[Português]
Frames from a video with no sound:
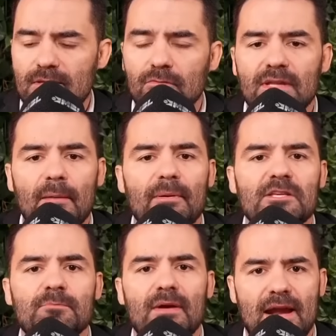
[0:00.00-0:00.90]
Não dá
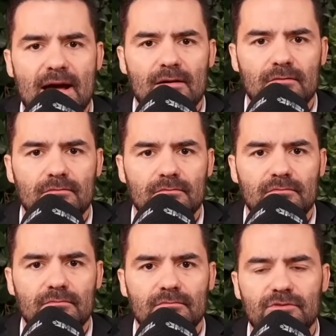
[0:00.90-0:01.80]
para esperar
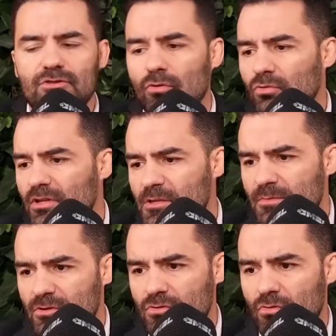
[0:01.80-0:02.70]
de outras
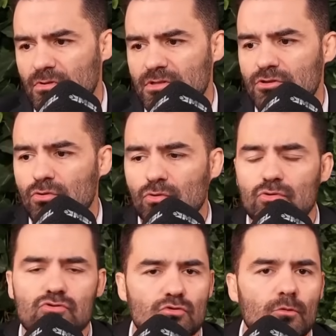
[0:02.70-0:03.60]
pessoas e de
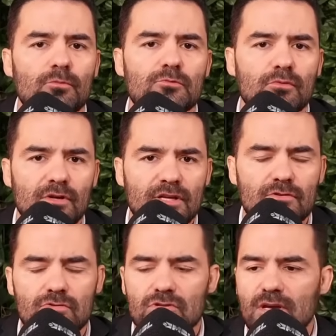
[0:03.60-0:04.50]
outros grupos
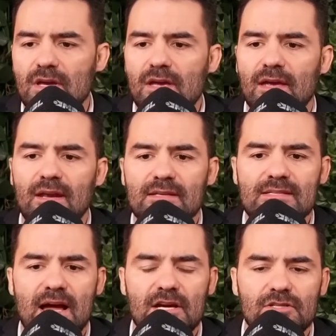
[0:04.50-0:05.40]
políticos que
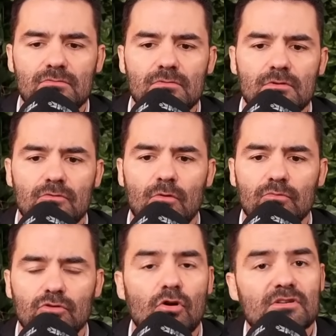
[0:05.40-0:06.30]
eles ajam
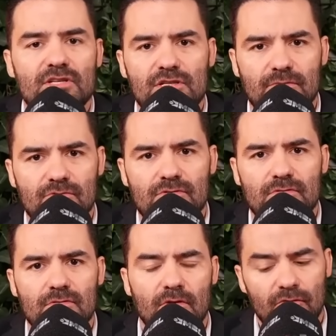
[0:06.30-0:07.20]
como nós
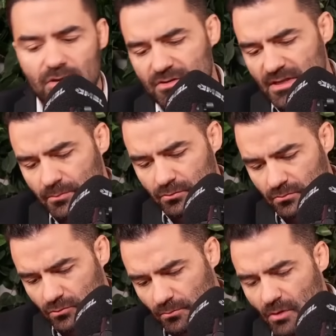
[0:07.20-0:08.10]
agimos. Eu vou dar um exemplo
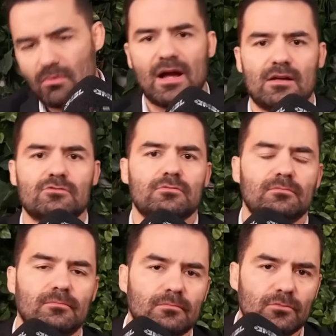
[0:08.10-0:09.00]
do meu caso,
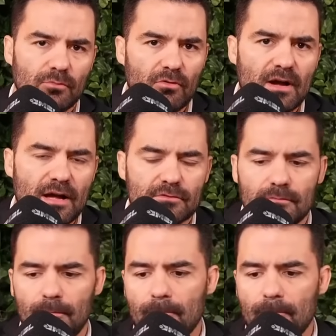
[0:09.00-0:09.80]
do meu caso.